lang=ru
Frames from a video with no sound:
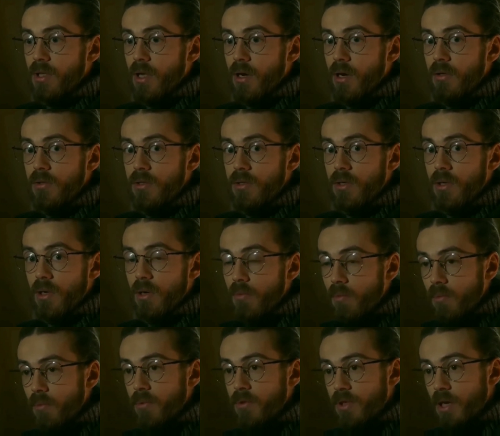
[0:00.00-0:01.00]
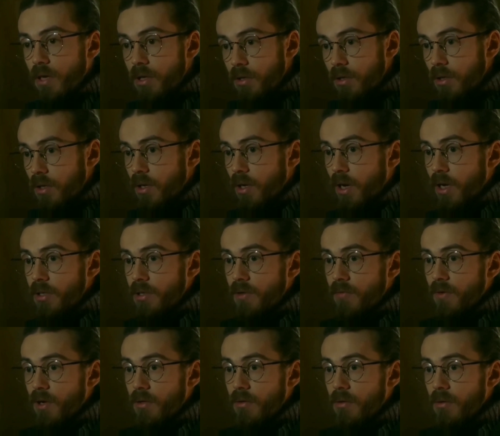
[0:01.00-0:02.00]
стараются не выпускать этот
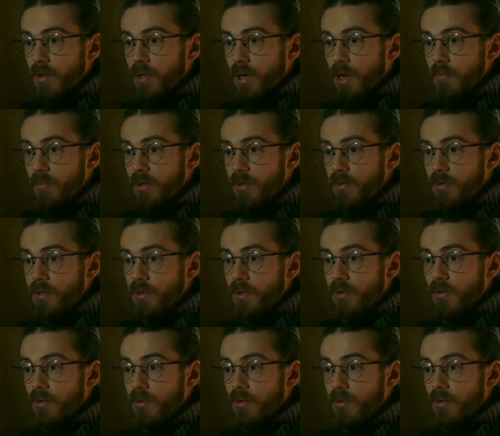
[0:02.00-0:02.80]
негатив, который накопился.